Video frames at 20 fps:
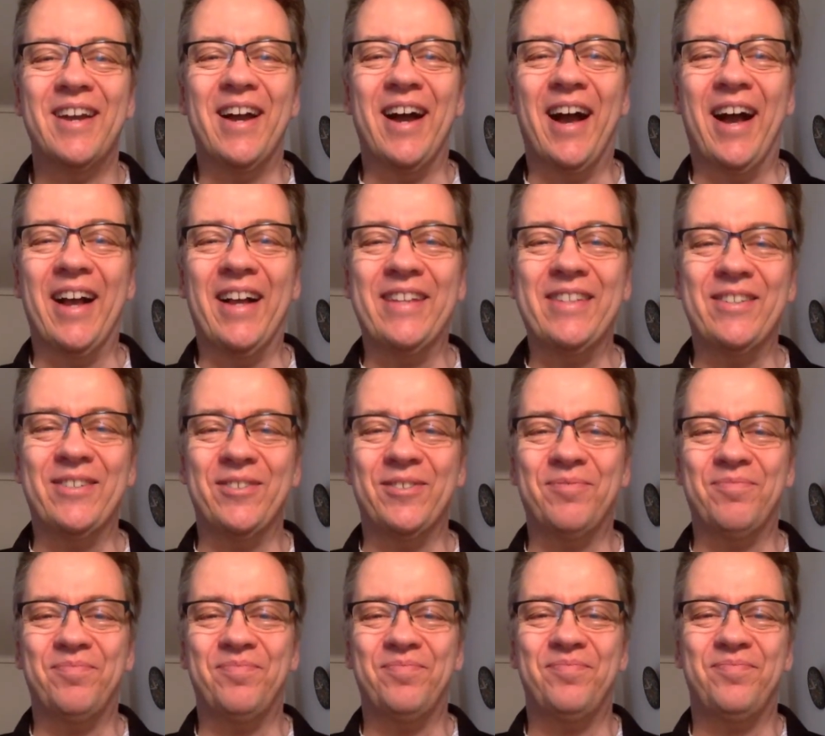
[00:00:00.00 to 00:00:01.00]
Also,
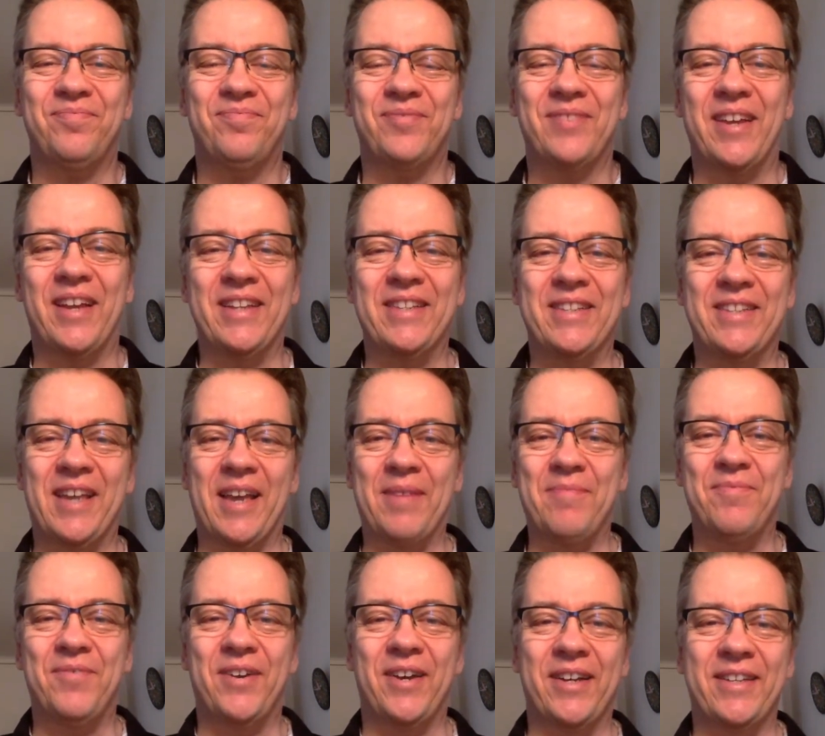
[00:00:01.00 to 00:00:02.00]
ganz
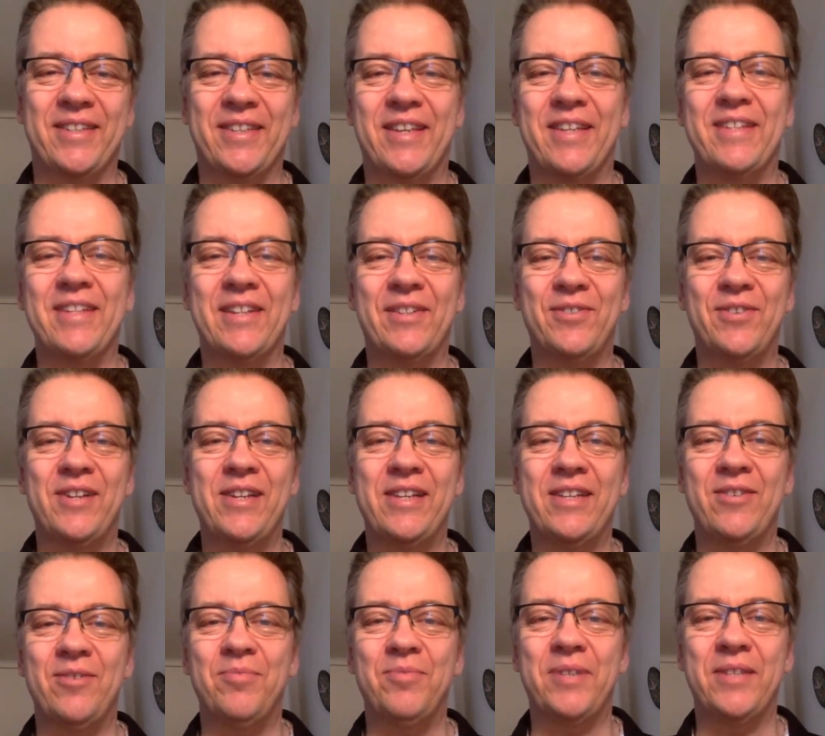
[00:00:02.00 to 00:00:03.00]
einfach. Es geht
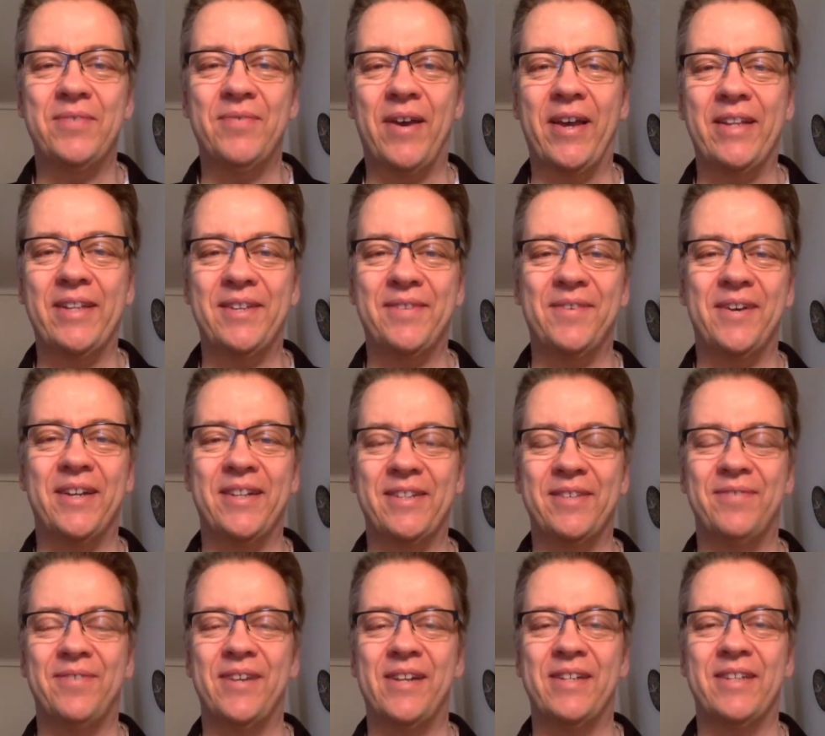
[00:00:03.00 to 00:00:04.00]
natürlich um das weite, weite
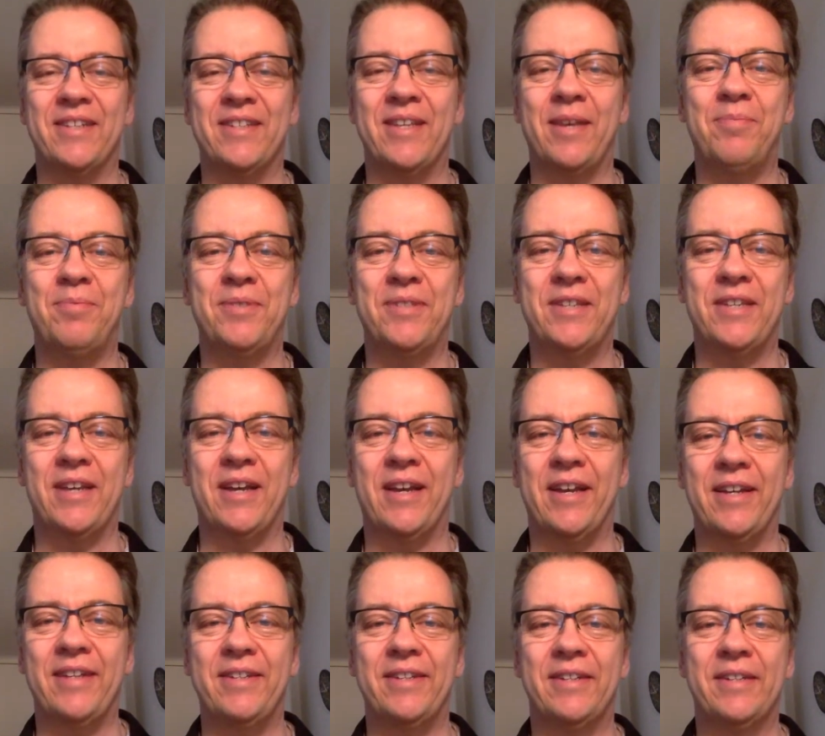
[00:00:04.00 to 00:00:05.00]
Feld der
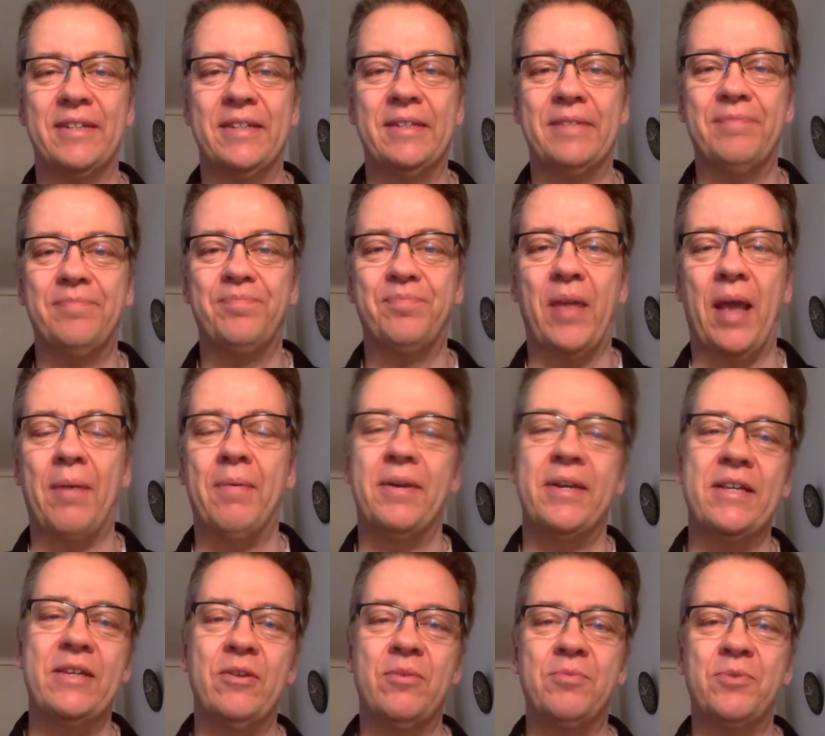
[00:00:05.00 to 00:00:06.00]
Selbstsicherheit, aber
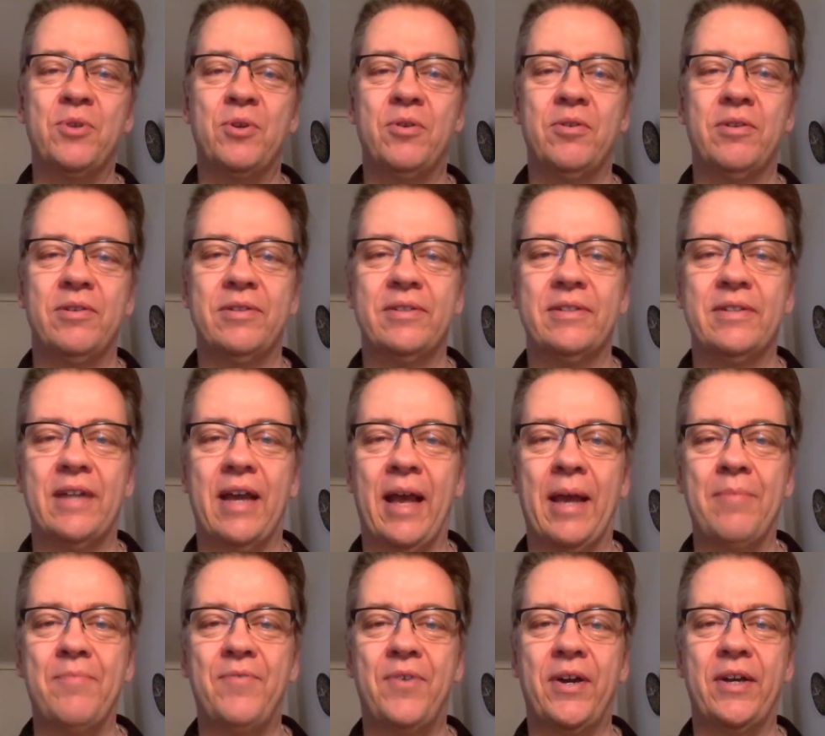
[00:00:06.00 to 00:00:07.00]
nicht um so
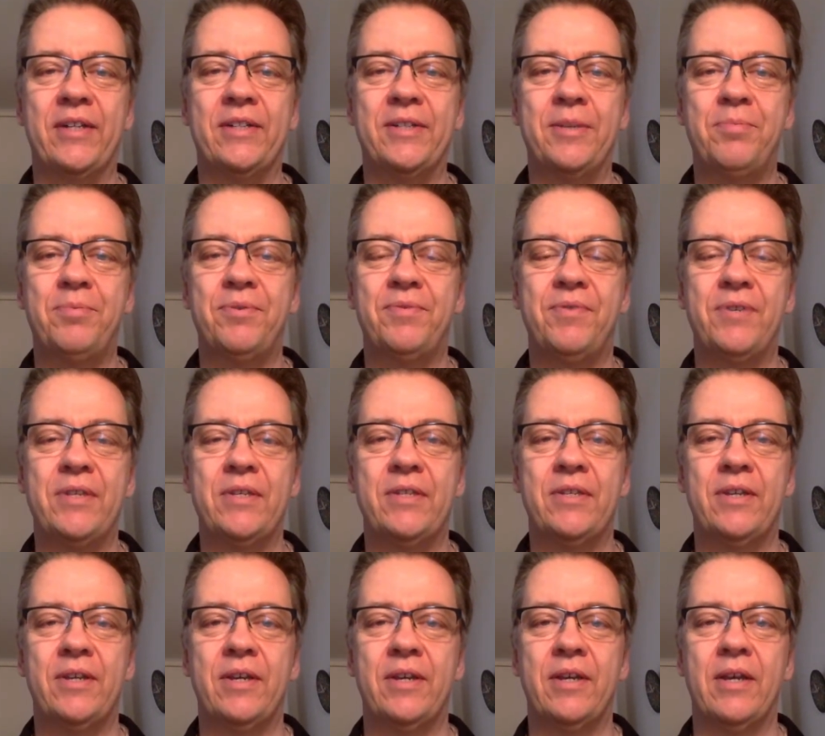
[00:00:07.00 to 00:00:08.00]
einfache Tipps, wie ich
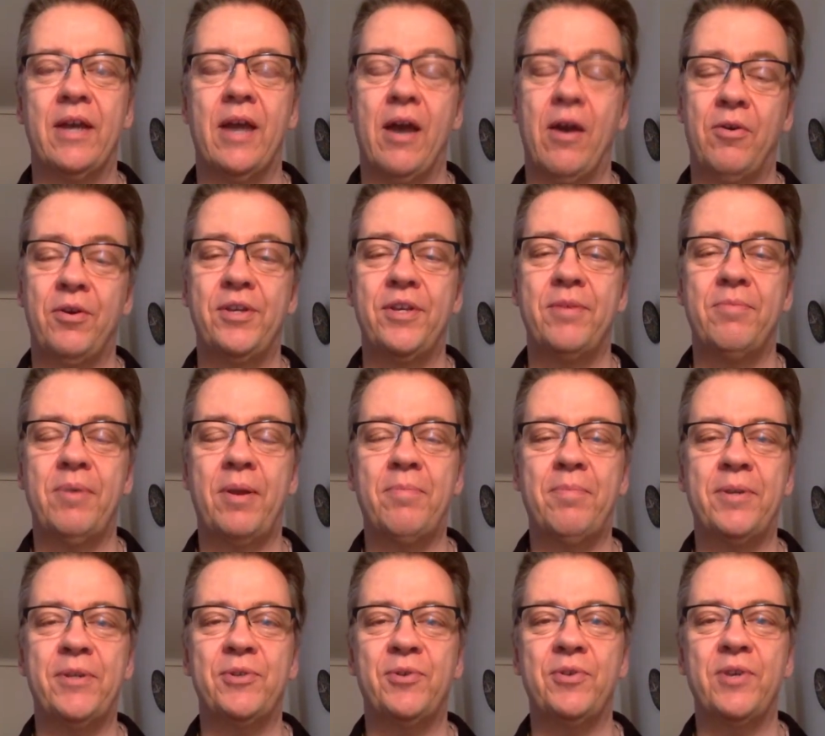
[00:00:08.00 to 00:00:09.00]
sie auch hier
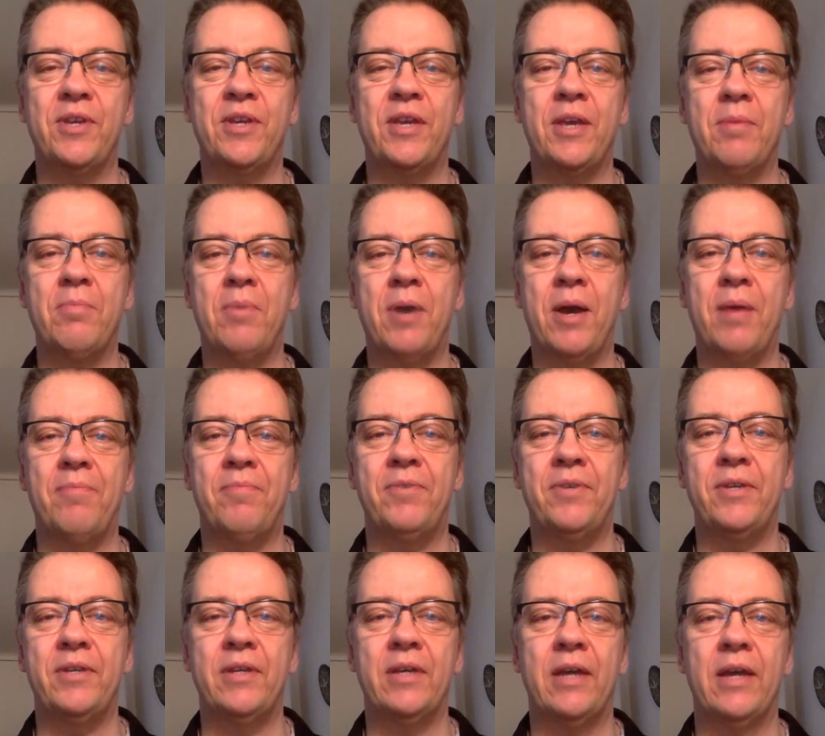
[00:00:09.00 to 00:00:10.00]
manchmal schon gegeben habe,
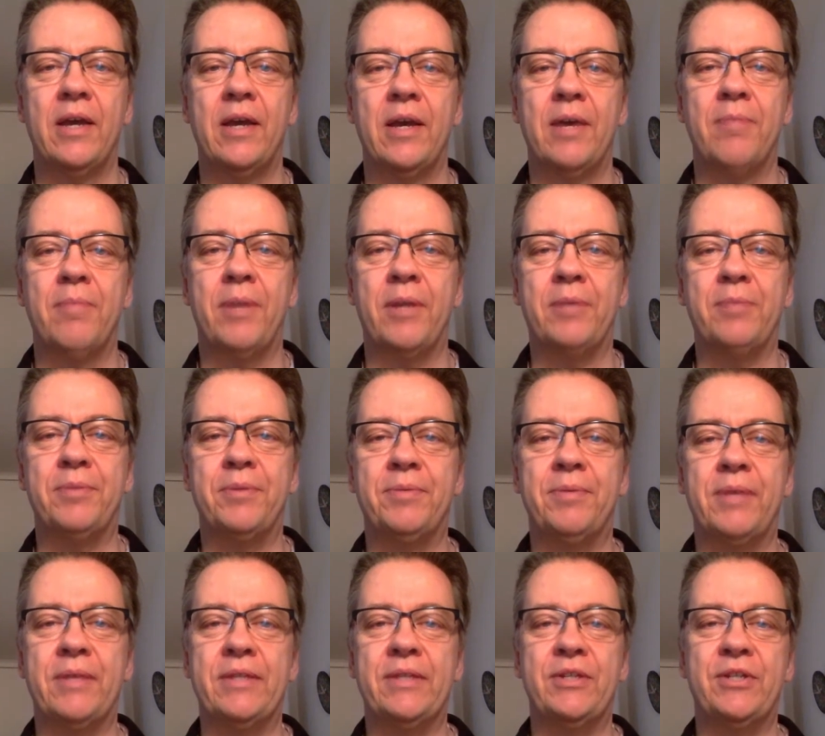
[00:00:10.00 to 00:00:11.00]
wie
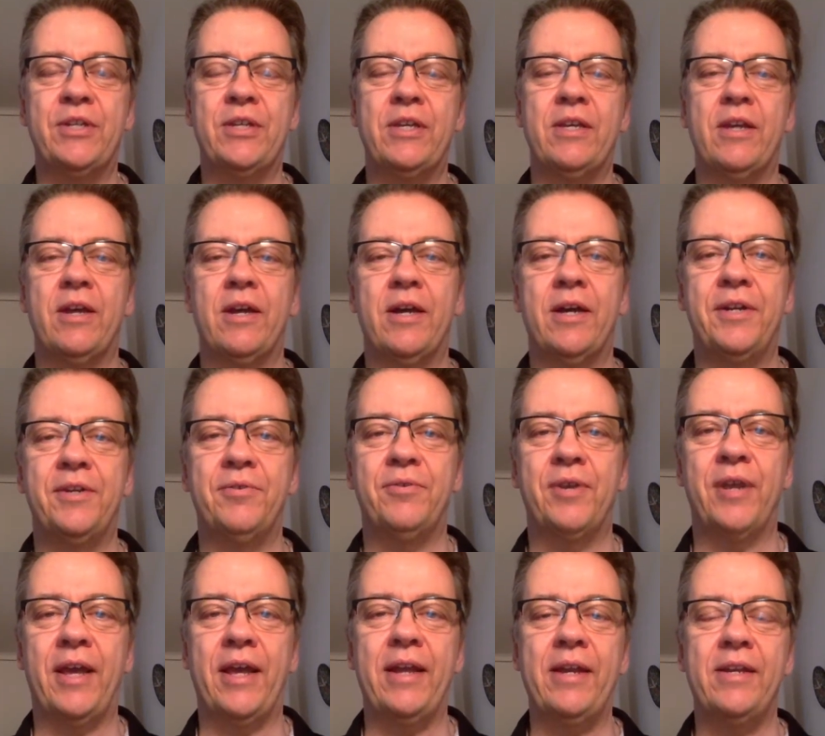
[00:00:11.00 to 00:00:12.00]
beispielsweise Steh gerade
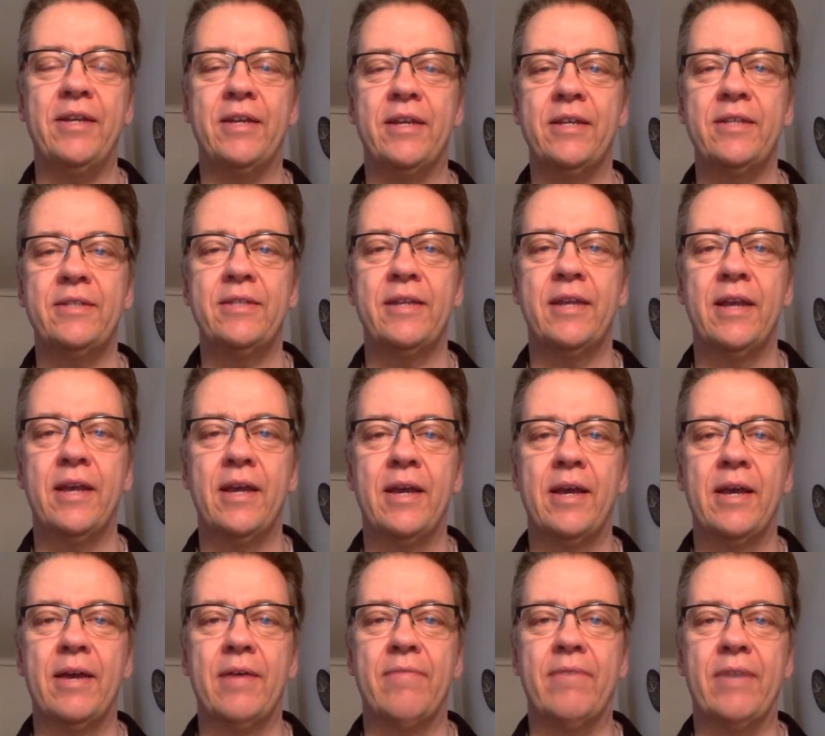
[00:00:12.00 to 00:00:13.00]
oder ähnliches,
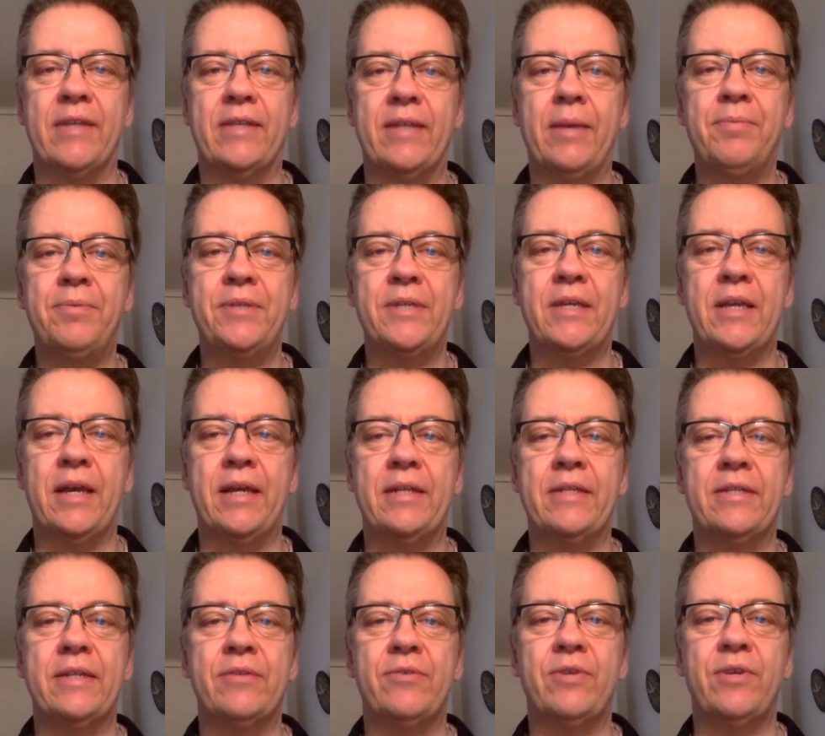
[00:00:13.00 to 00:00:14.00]
weil Selbstsicherheit
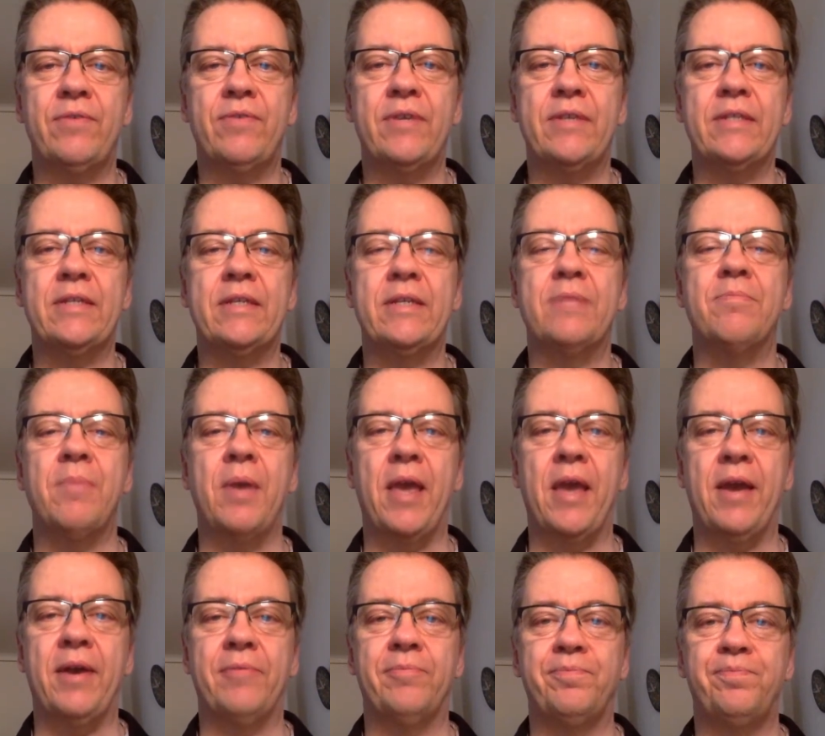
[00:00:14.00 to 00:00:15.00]
ist natürlich wesentlich
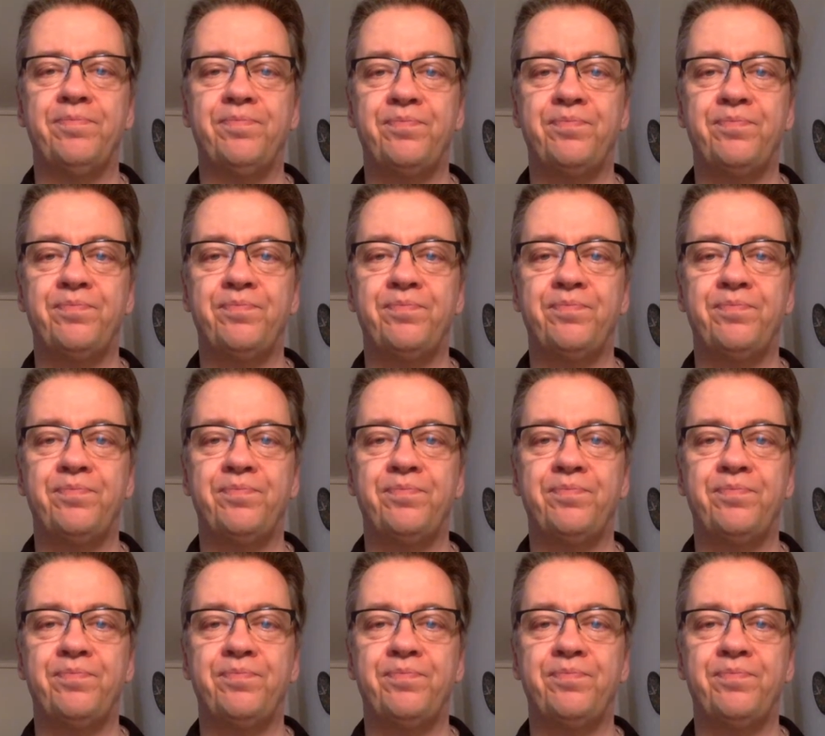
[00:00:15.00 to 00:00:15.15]
mehr.